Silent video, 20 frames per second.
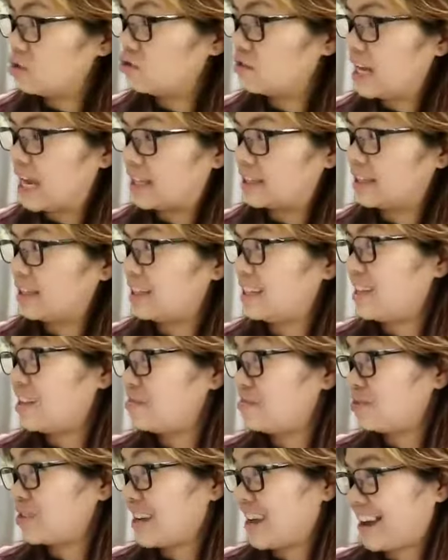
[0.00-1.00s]
di yung lahat
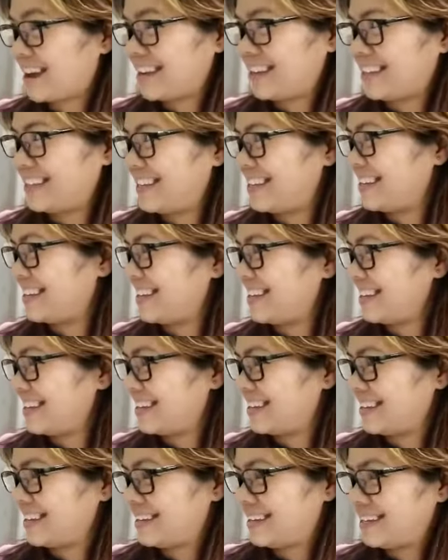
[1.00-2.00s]
hindi mo na hiningi.
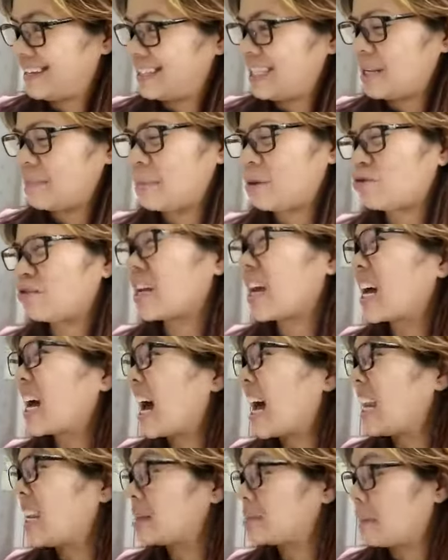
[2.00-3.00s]
Hindi naman ako
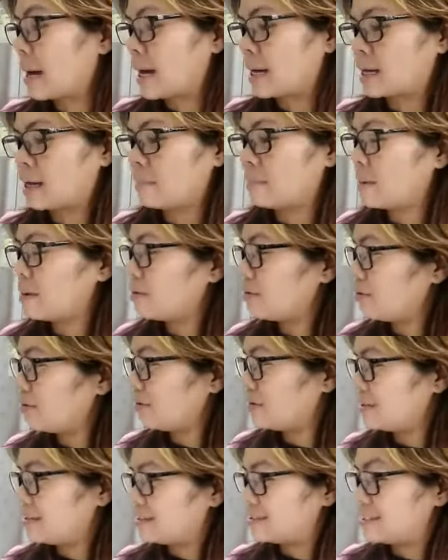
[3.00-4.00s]
nagagalit, Mari, pero
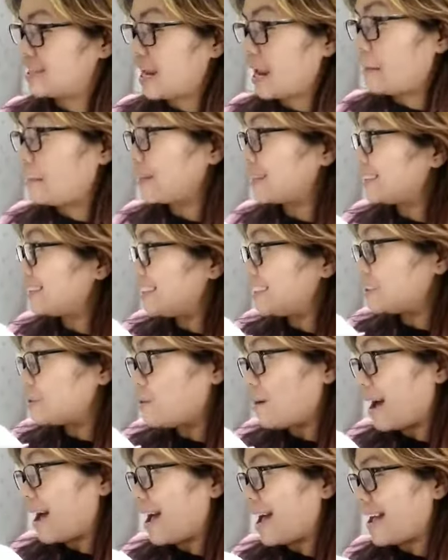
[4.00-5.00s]
salamat
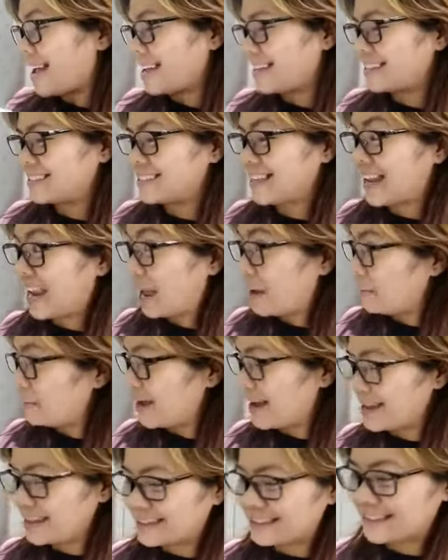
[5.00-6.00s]
dito ha.
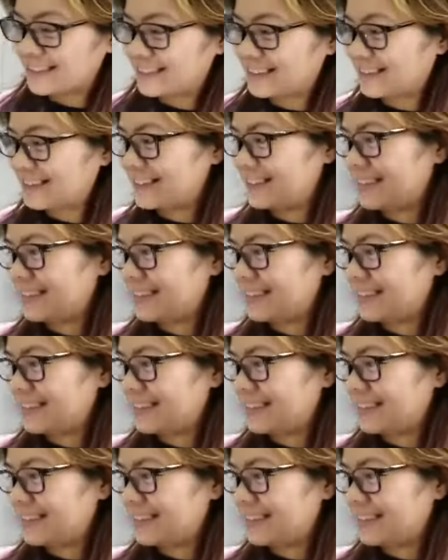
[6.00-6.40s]
Salamat.